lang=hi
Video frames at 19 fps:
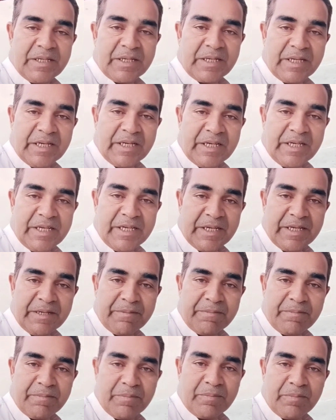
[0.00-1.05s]
के लिए
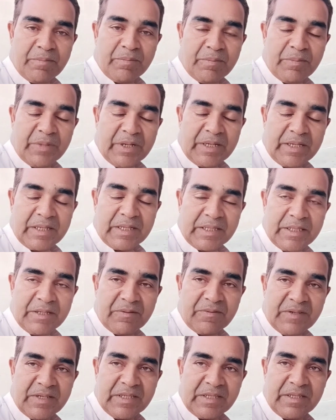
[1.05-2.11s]
का
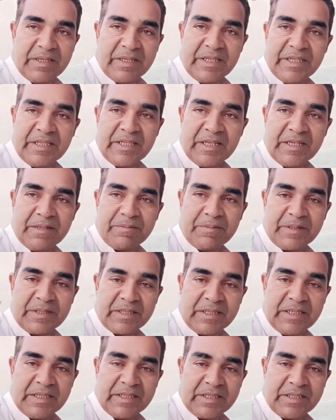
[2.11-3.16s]
वहाँ ले जाना
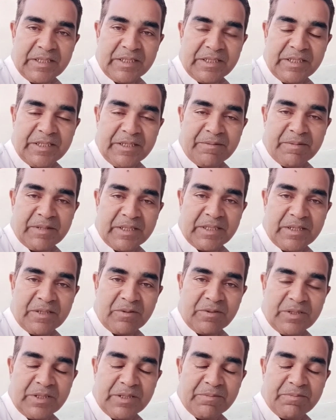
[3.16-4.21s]
पड़ता है थदड़ी माता
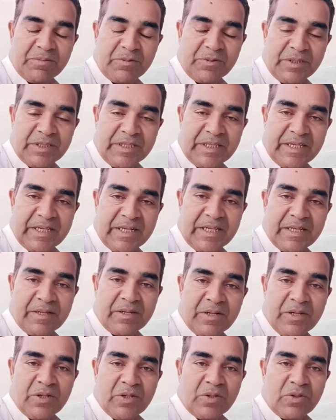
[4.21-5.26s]
को ये पूजते हैं
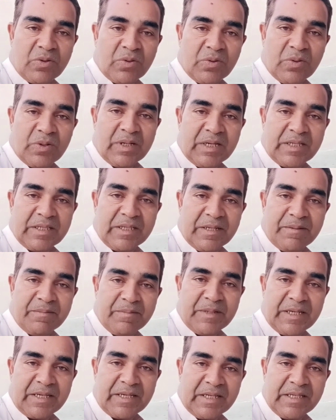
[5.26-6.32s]
तो आज
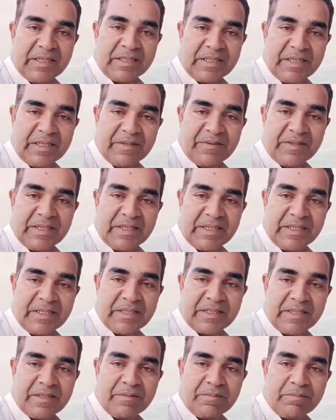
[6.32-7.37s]
हमारा त्यौहार है
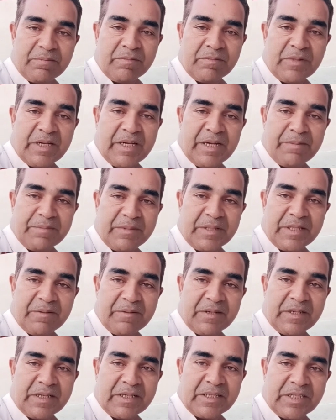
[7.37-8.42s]
एम
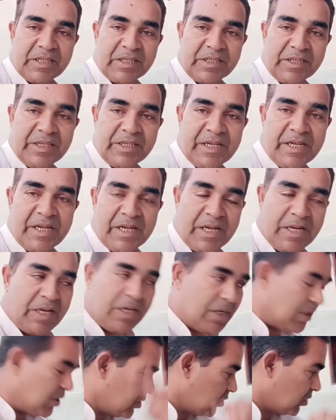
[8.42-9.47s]
त्यौहार है थदड़ी
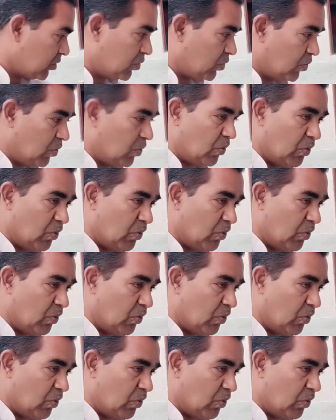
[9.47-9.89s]
तो